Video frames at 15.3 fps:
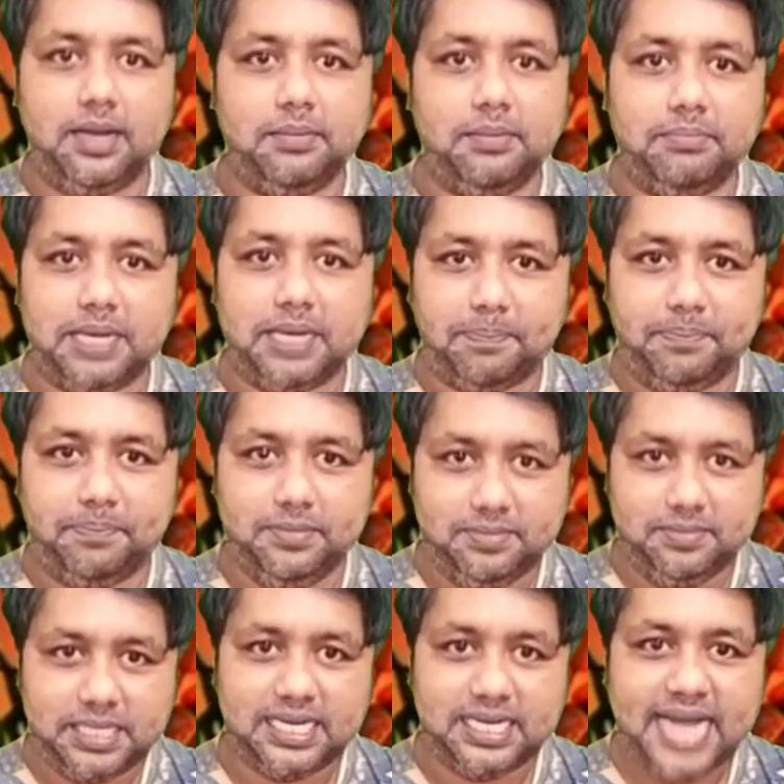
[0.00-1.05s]
মানে
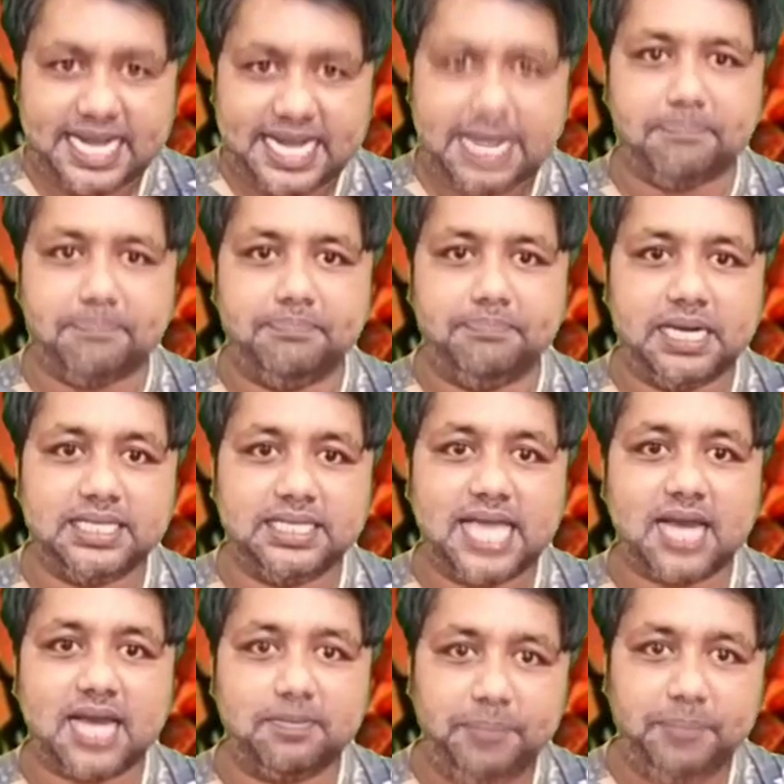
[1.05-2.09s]
মানে গেট আপ মানে তার
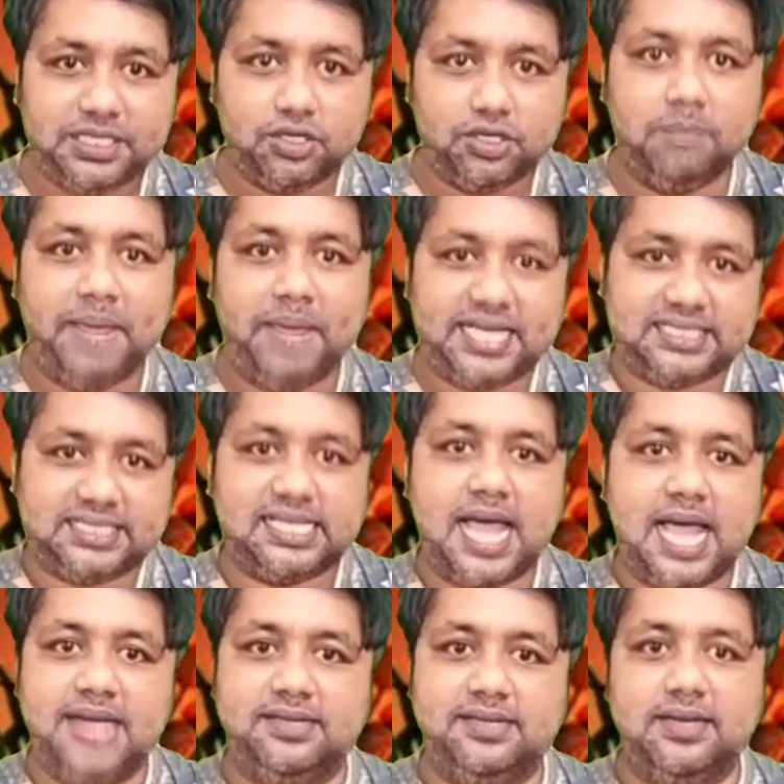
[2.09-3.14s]
পিছন ব্যাক
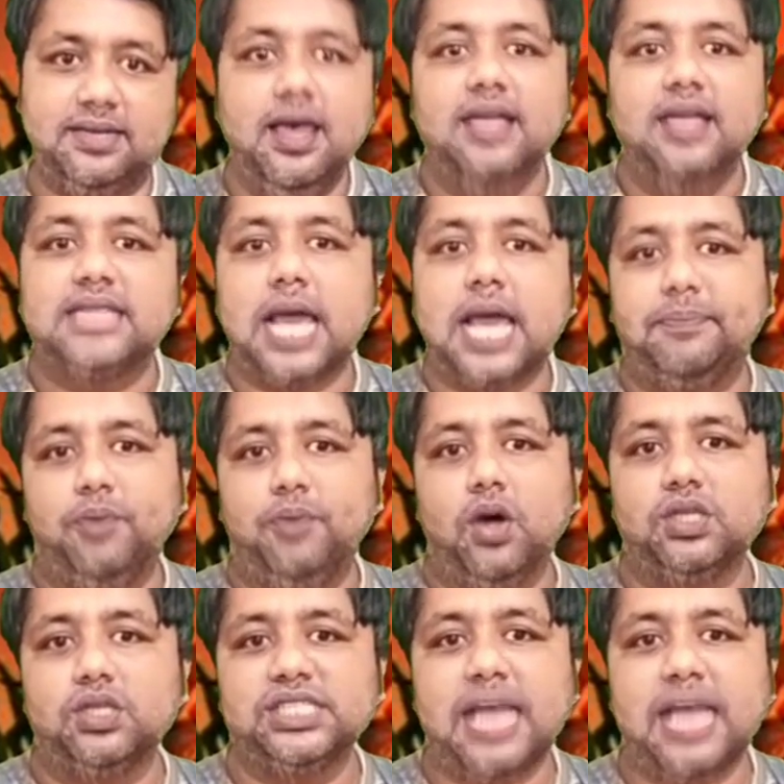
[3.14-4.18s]
সাইড তারপর
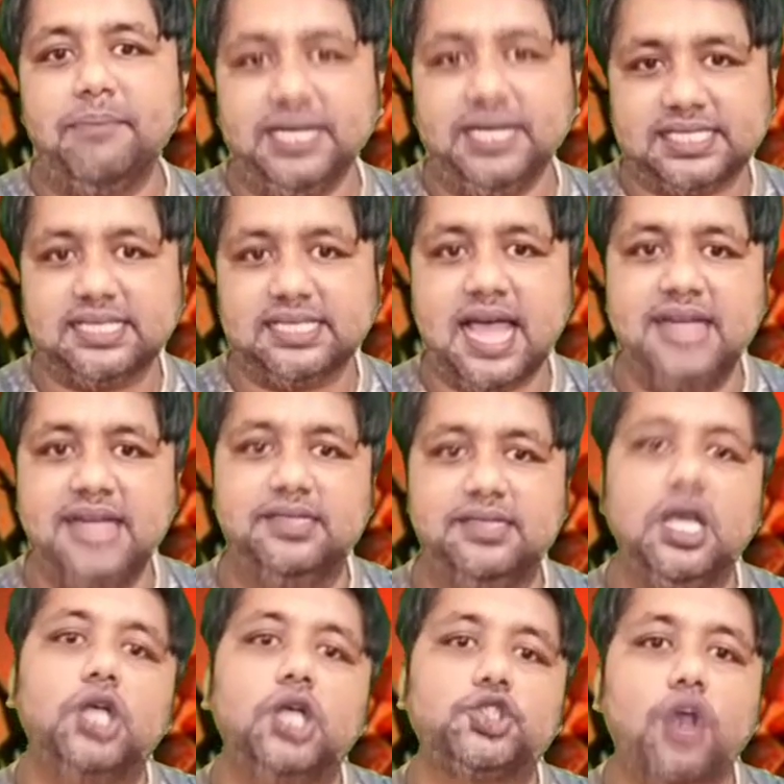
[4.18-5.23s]
সামনের সাইড
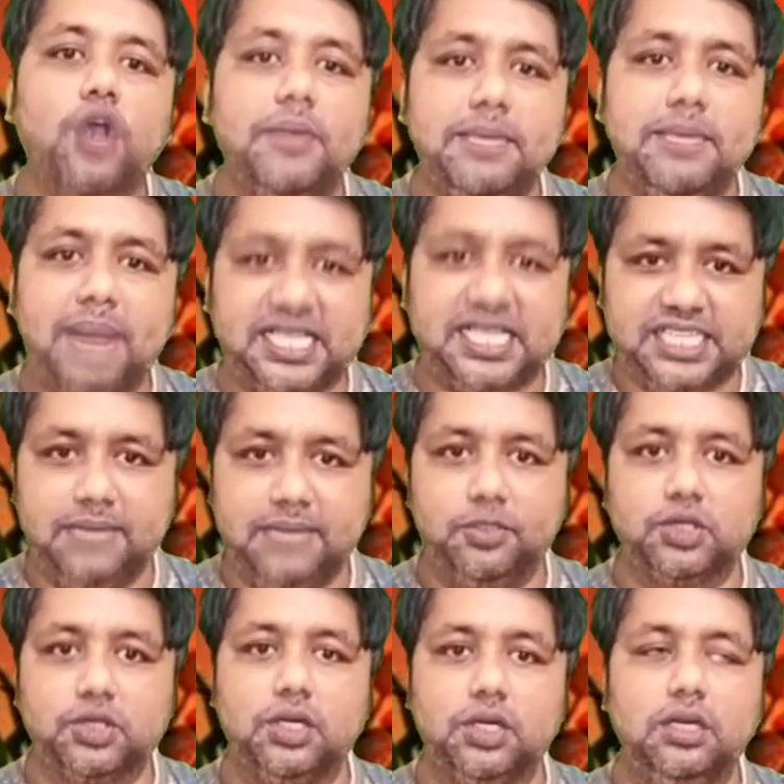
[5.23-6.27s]
সবই মাসির
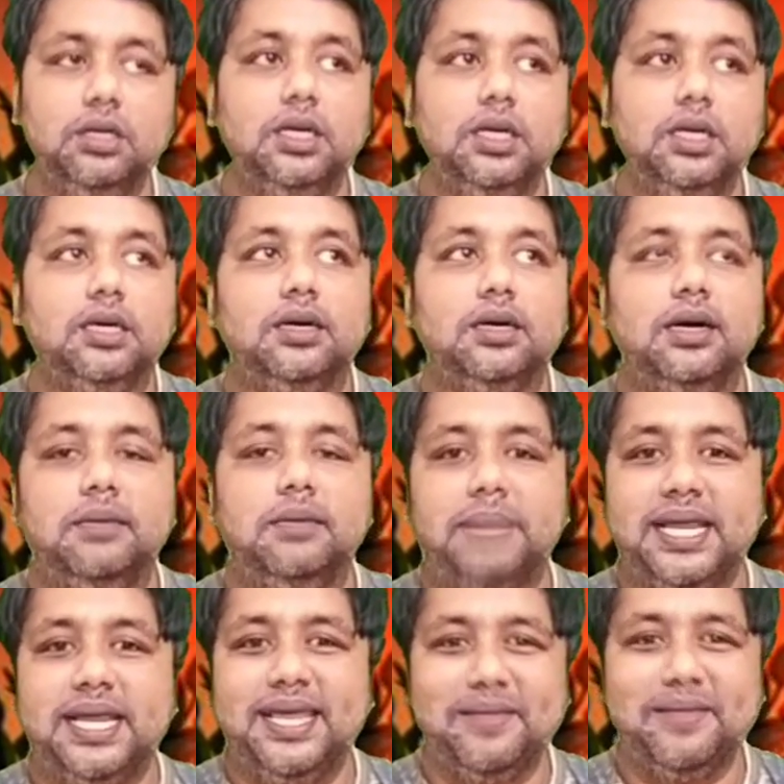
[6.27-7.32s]
মতো
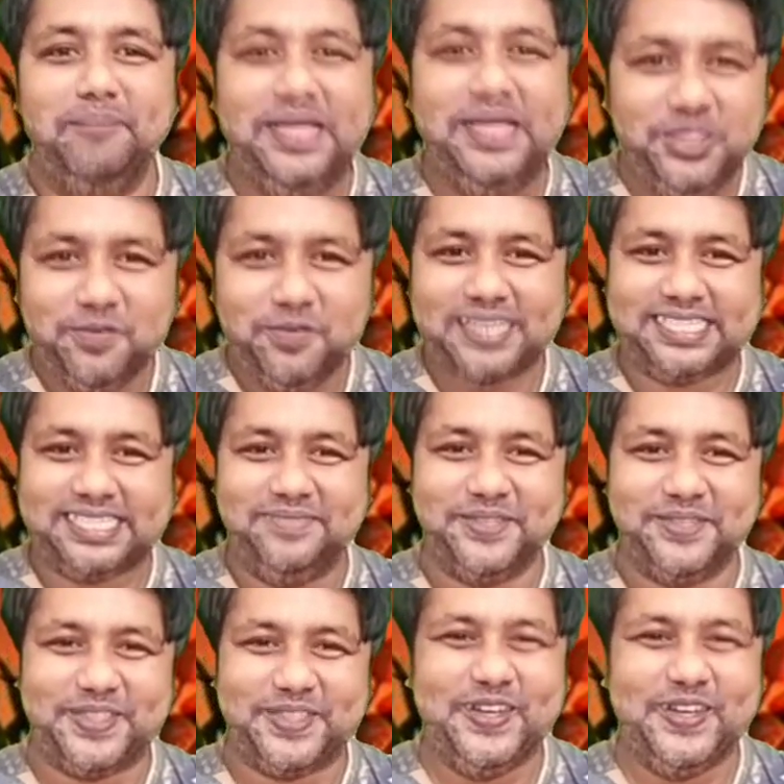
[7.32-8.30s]
মানে বিন্দু মাসির মতো